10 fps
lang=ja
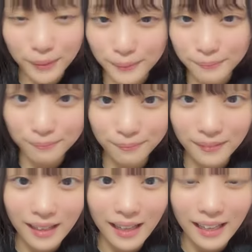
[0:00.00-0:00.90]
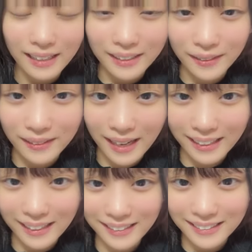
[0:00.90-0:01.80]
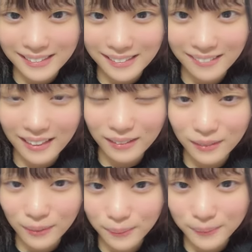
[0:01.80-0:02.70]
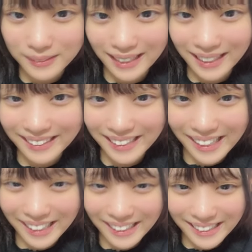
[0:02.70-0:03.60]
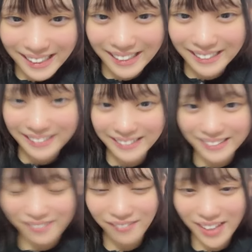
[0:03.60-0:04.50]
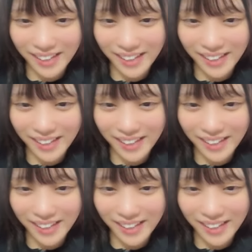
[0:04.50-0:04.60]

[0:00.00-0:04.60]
どん今日のランキング1位はトーマさんですありがとうございま